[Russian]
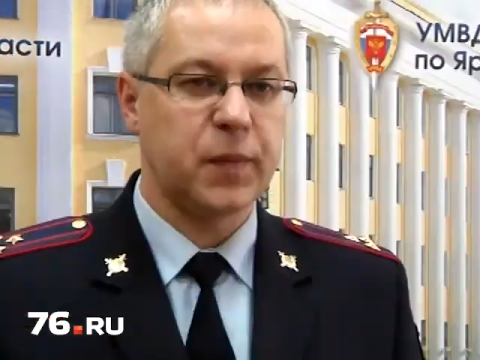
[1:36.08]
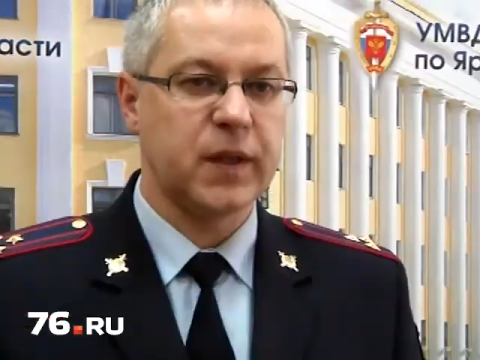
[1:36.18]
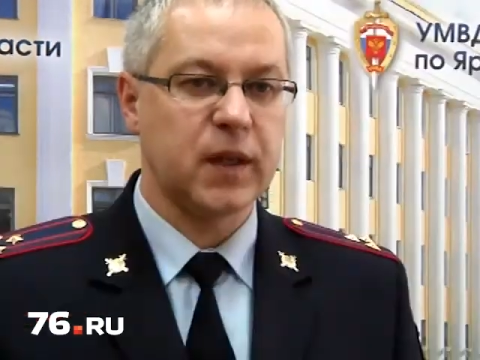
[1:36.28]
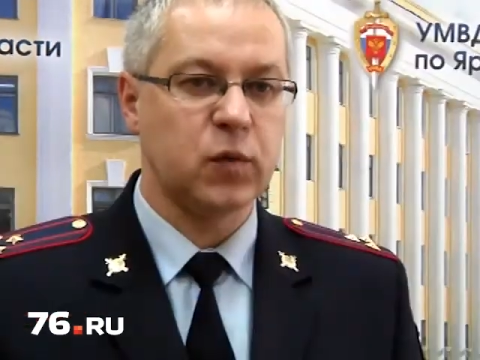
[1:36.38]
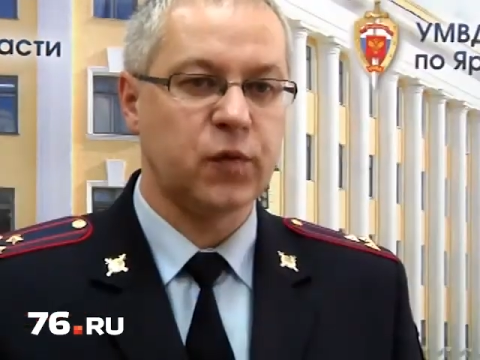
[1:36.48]
По
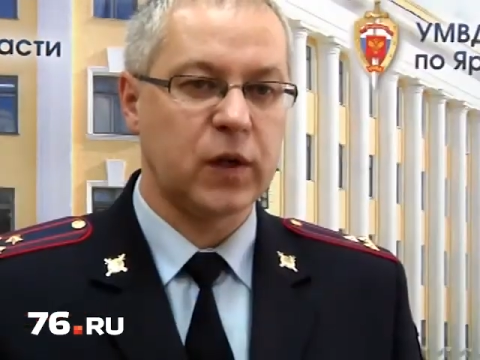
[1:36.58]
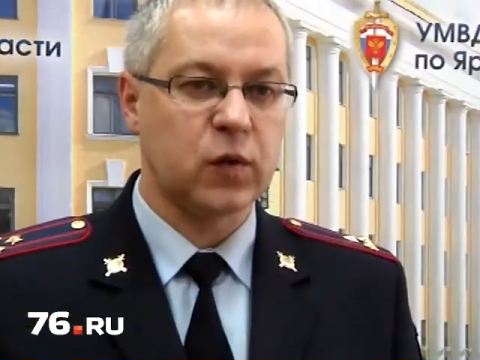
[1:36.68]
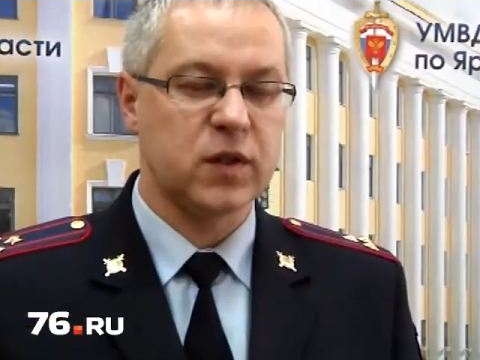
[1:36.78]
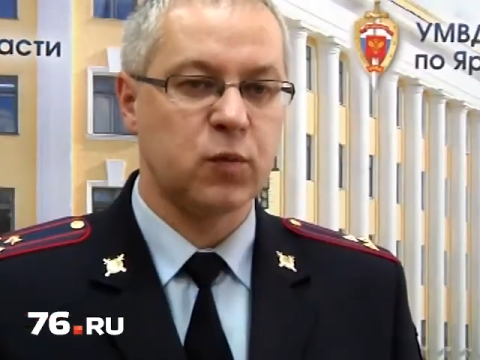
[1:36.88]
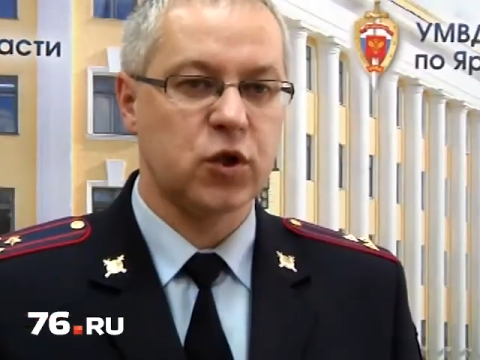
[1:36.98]
данному
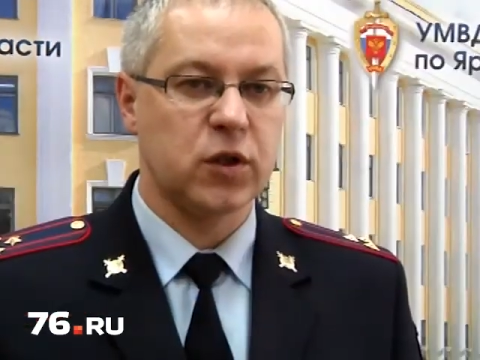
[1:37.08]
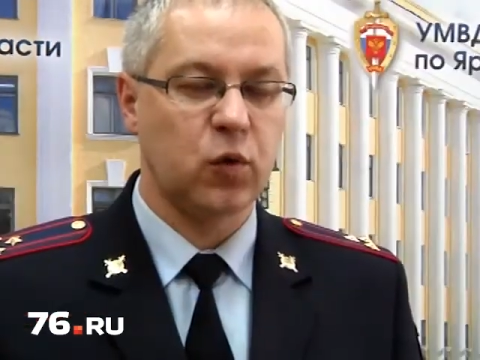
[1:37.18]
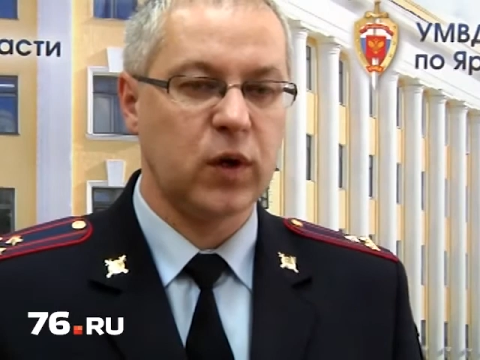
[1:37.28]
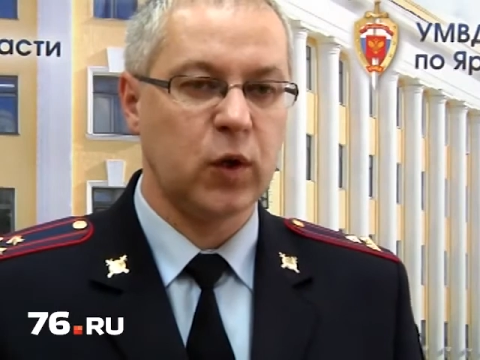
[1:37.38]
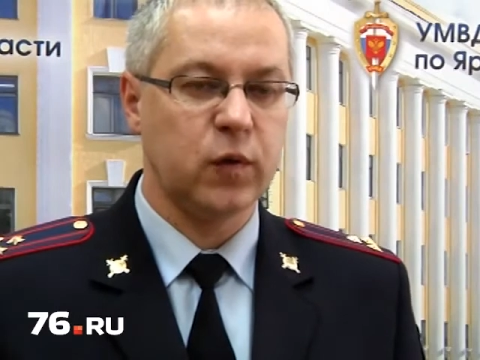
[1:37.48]
факту возбуждено
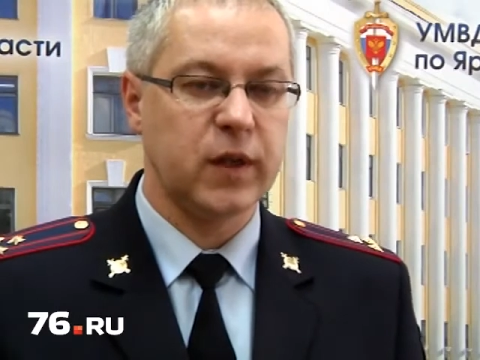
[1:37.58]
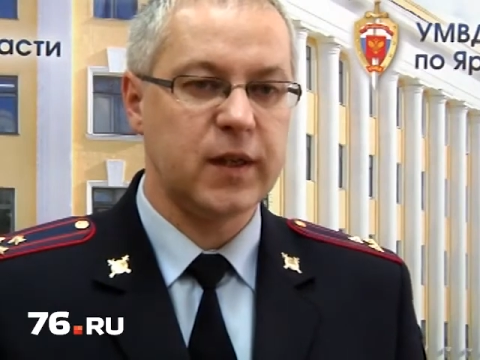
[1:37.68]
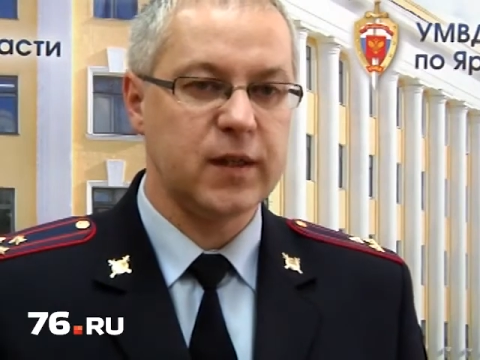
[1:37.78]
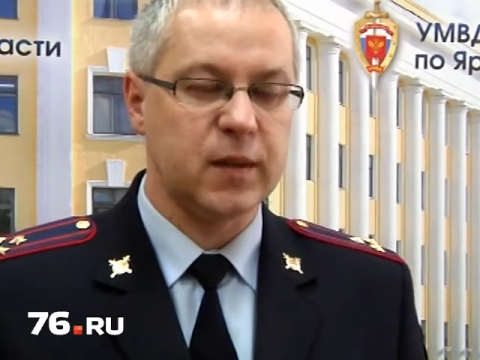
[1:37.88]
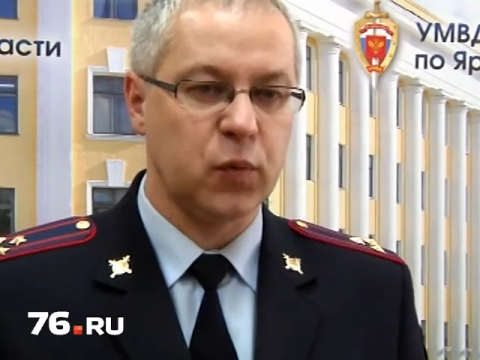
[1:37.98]
уголовное
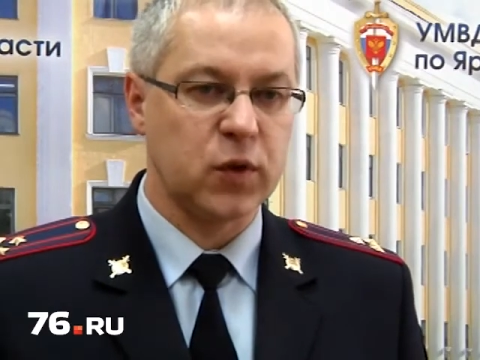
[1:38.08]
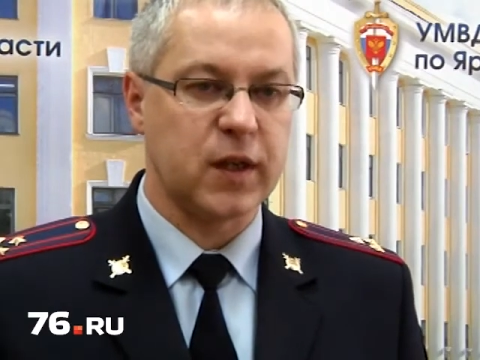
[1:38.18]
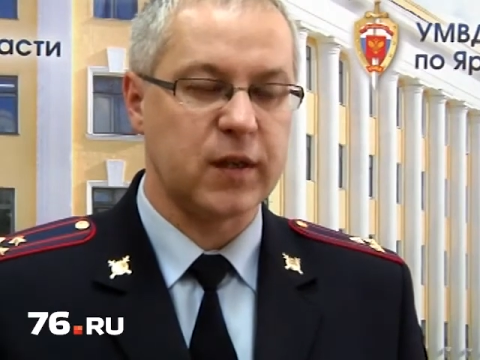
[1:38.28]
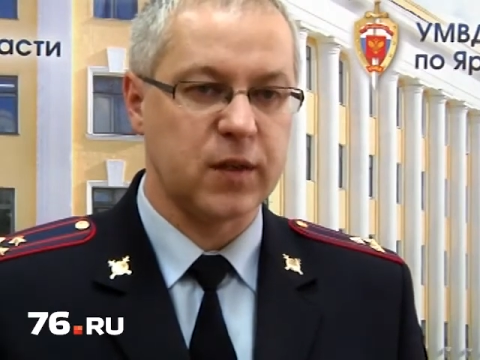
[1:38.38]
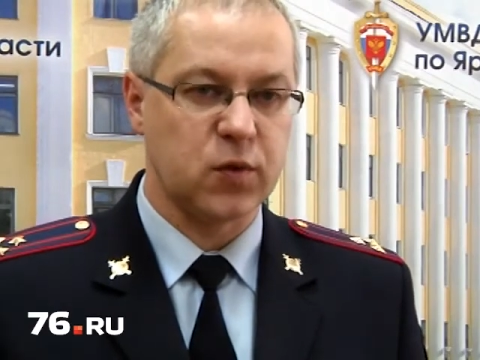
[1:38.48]
дело по
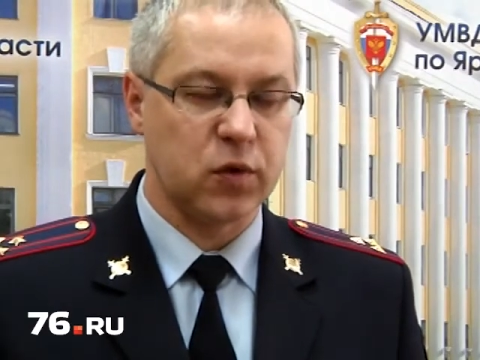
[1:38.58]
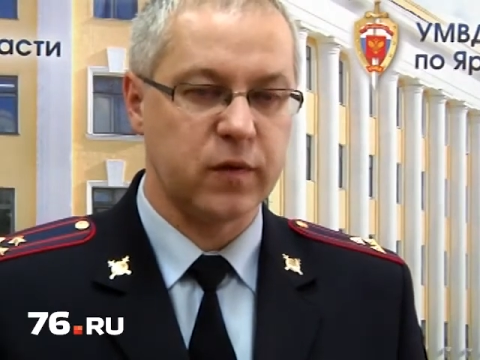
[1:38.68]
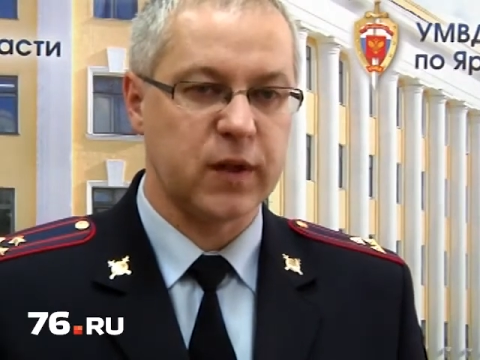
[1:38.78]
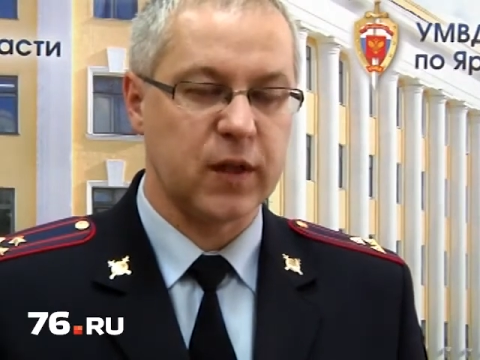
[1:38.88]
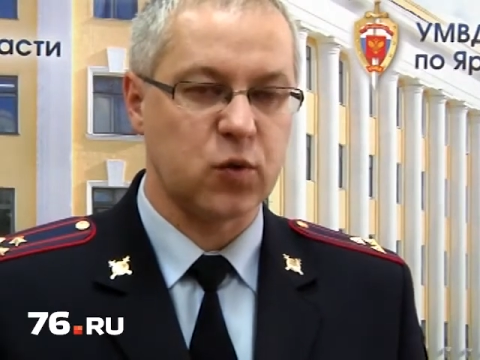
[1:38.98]
статье
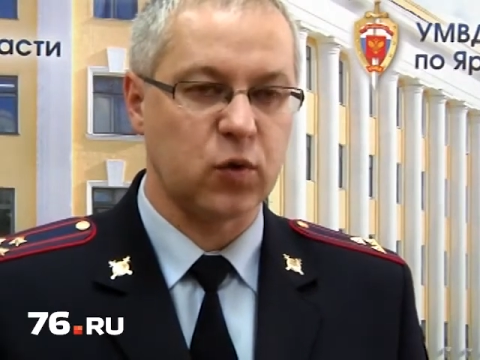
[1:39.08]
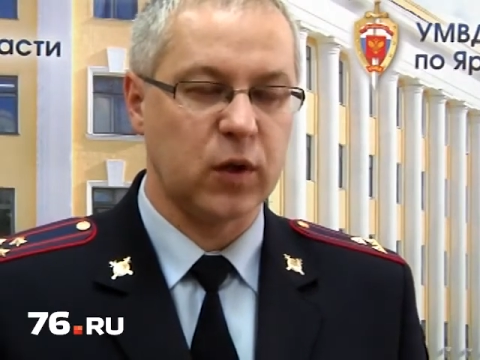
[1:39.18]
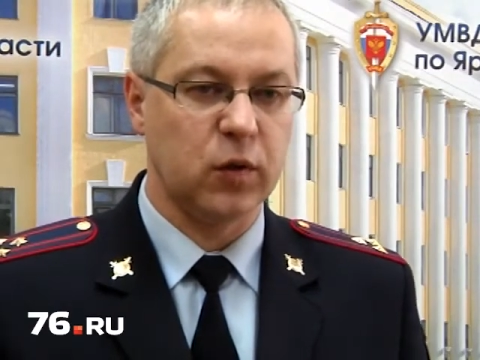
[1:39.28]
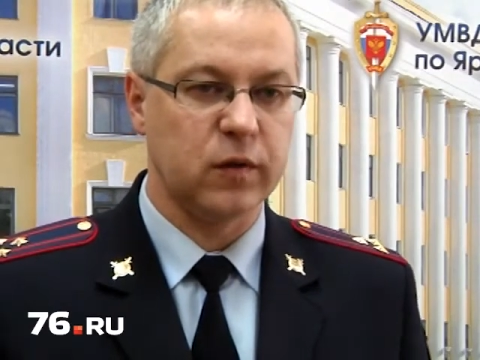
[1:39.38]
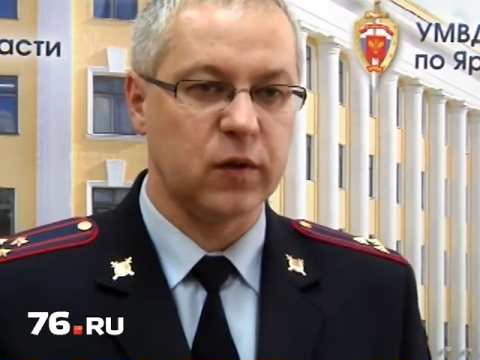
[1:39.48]
119
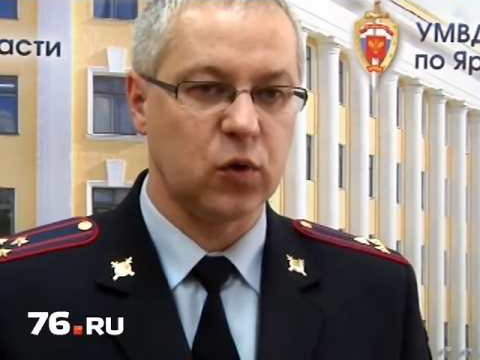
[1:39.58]
Уголовного